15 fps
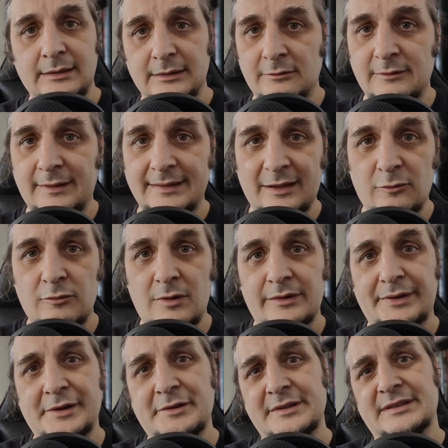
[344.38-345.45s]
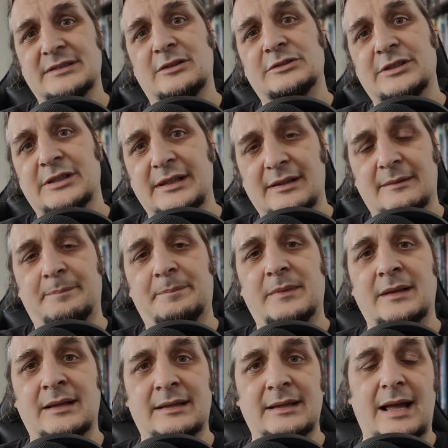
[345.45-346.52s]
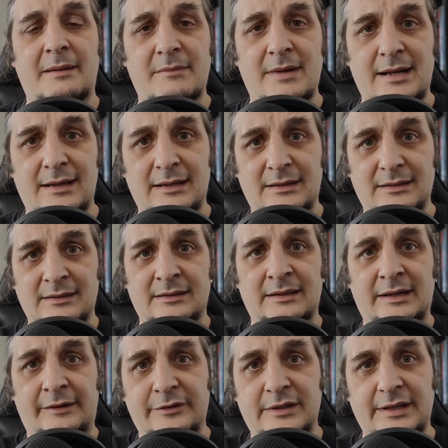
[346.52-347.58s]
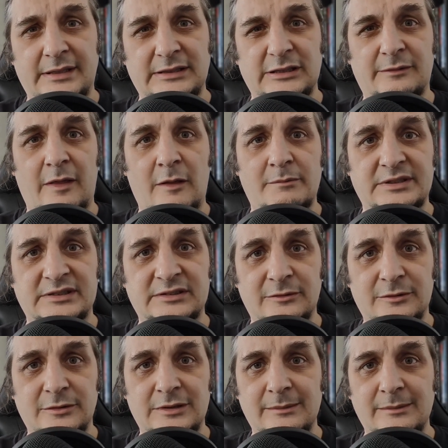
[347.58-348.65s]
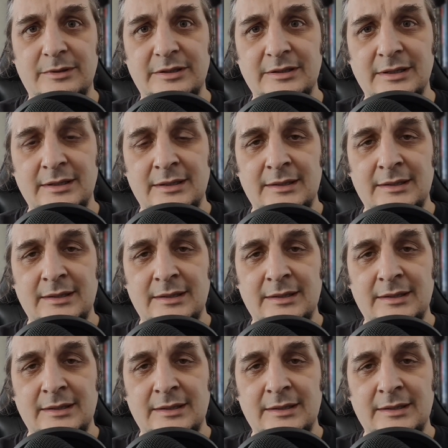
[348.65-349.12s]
Y, tutaj zasługa tego jest to, że gra ma e, grafikę rysowaną przez studio Studio Ghibli,